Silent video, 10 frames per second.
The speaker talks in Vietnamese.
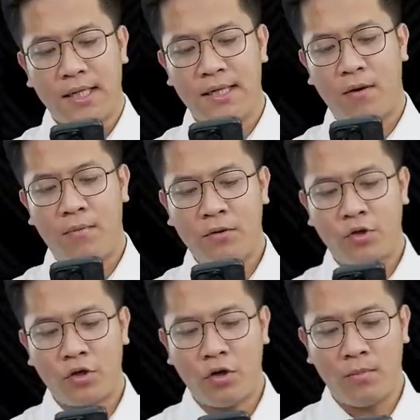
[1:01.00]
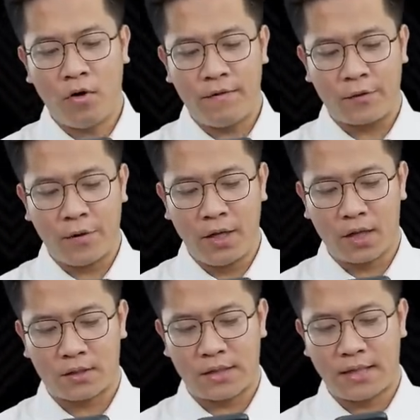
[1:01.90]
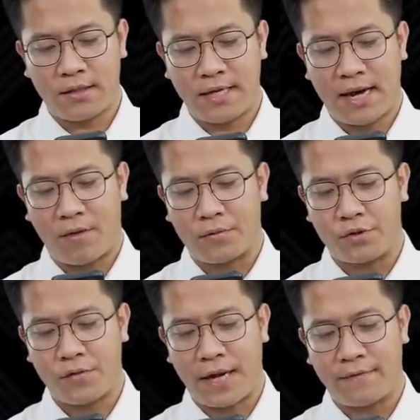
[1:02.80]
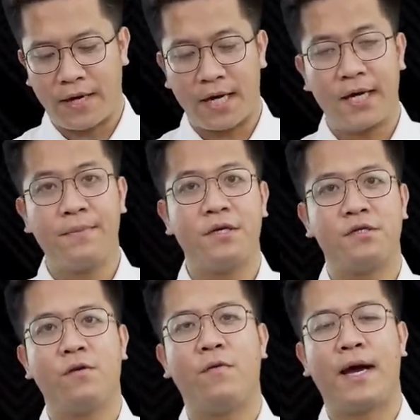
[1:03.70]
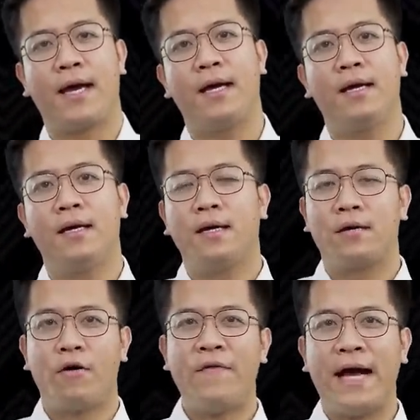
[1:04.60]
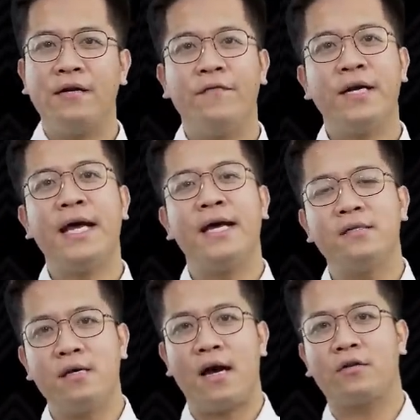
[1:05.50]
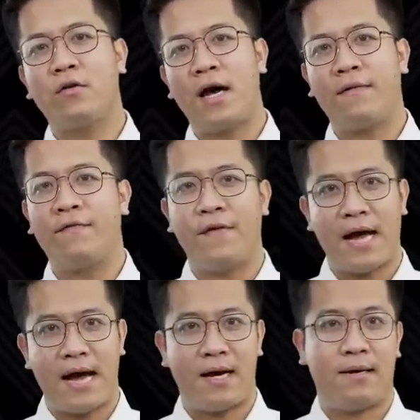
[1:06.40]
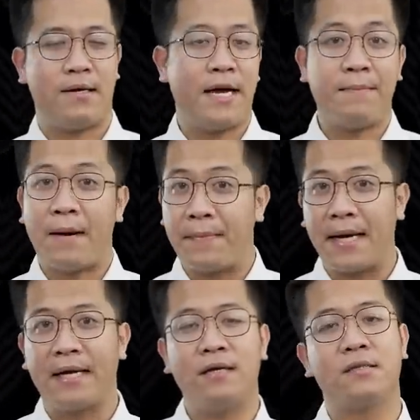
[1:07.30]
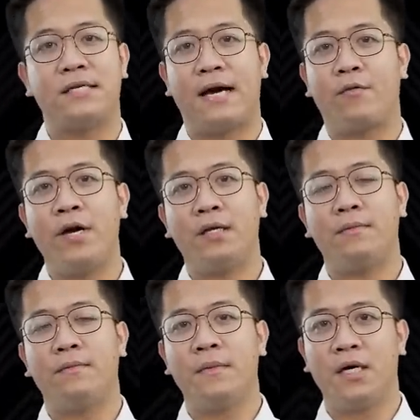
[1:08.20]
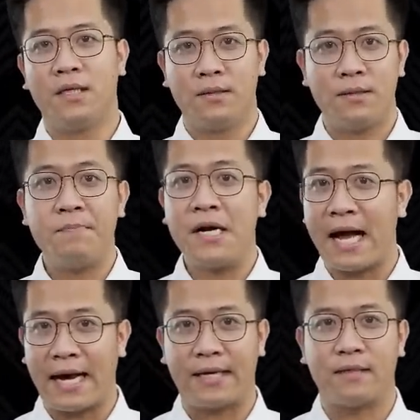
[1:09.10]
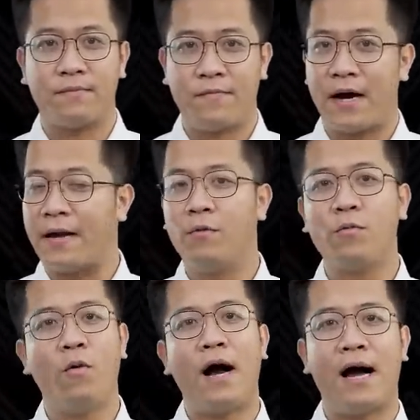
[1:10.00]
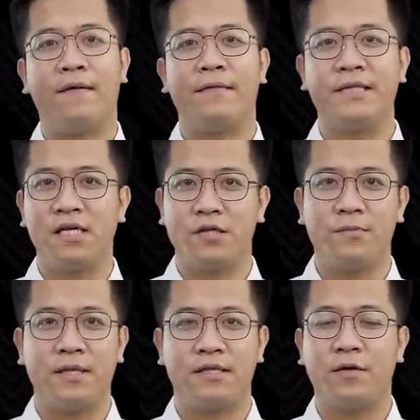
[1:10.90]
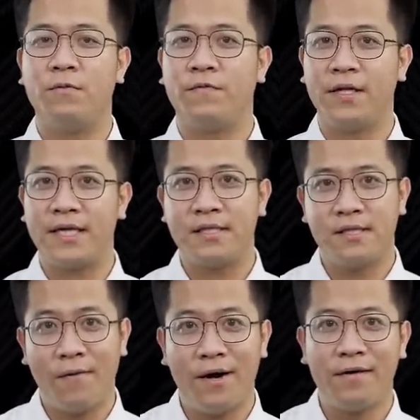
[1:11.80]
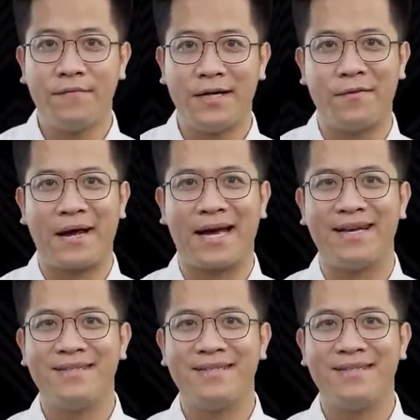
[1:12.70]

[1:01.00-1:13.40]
Liệu mâu thuẫn nội bộ về quyền lực sẽ như thế nào? Chúc anh và ekip nhiều sức khỏe. Có vẻ như vấn đề giữa Antoine và Mbappé đã được giải quyết bởi những bức ảnh vào ngày hôm qua, và bây giờ chúng ta sẽ cùng phân tích sâu hơn về điều này.